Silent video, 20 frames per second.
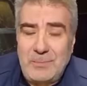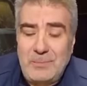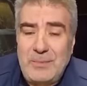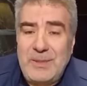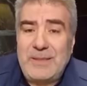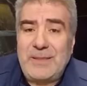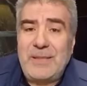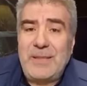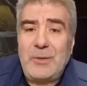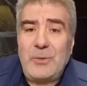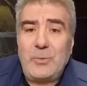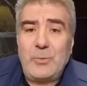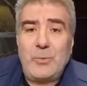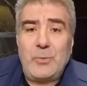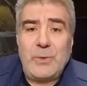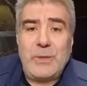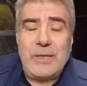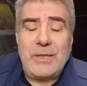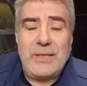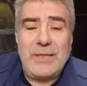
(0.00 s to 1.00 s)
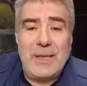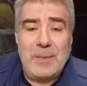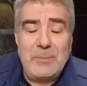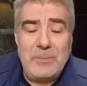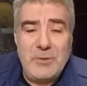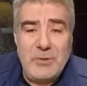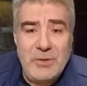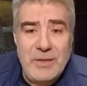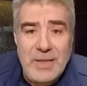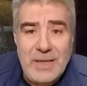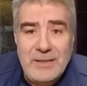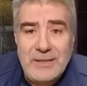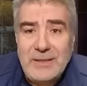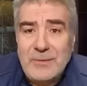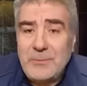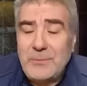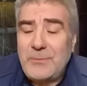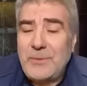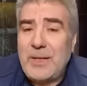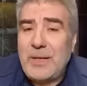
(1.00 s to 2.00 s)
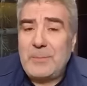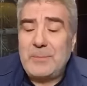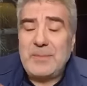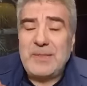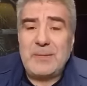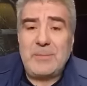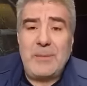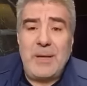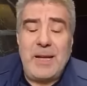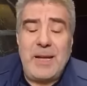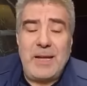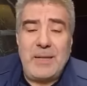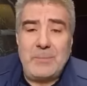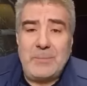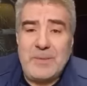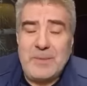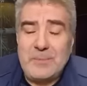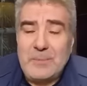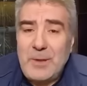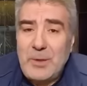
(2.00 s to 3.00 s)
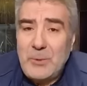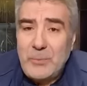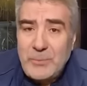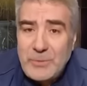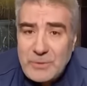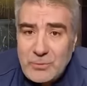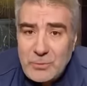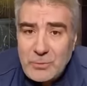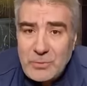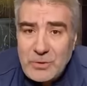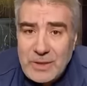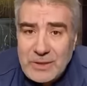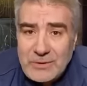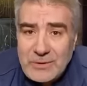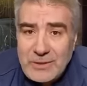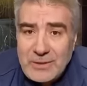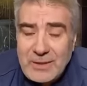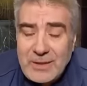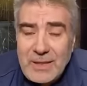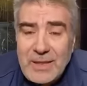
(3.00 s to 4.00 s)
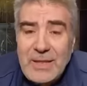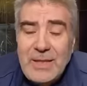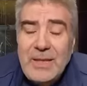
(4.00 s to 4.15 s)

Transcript: مثل نوره كمشكاة فيها مصباح المصباح في زجاجة